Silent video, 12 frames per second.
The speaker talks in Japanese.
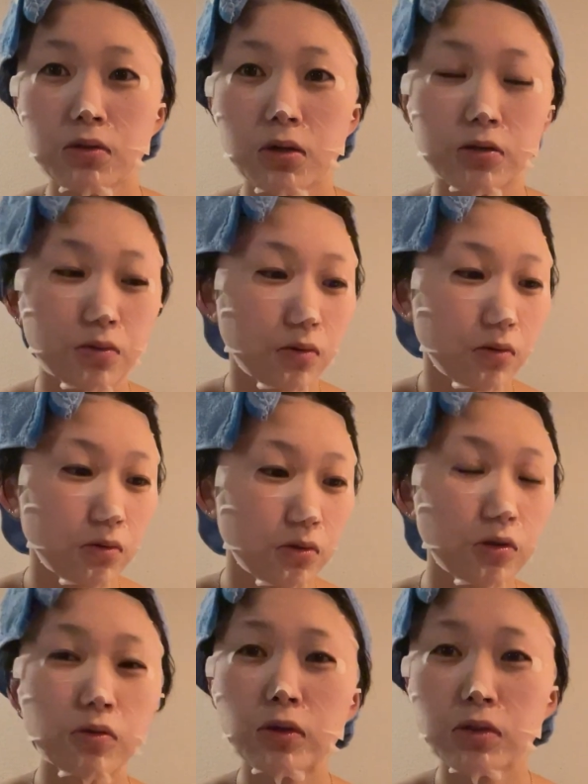あの、
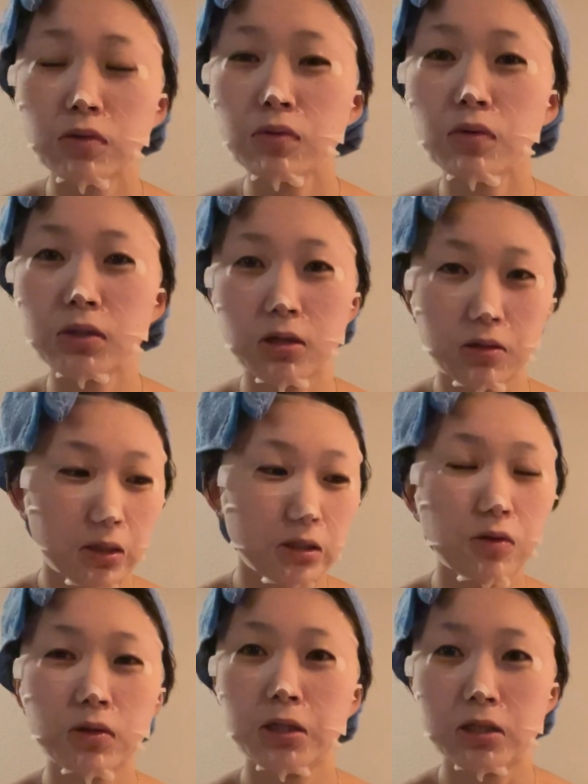中高中高生には
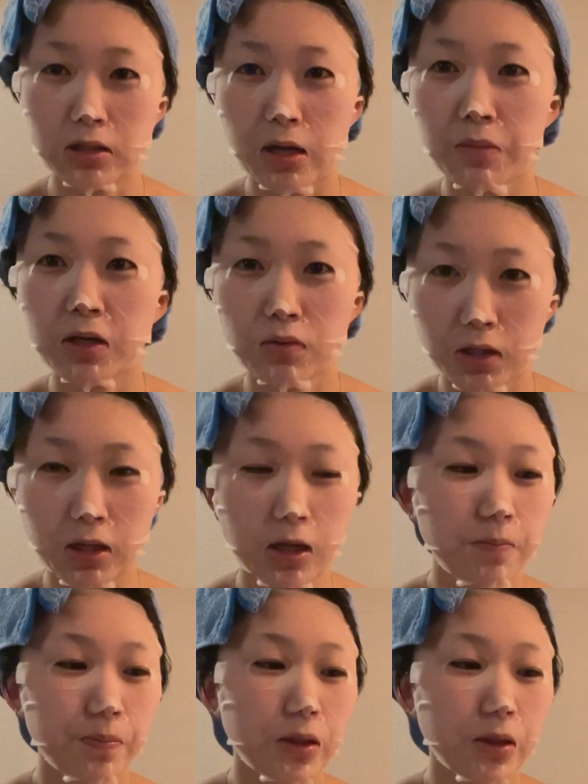必要ないですね、あんまりこれね。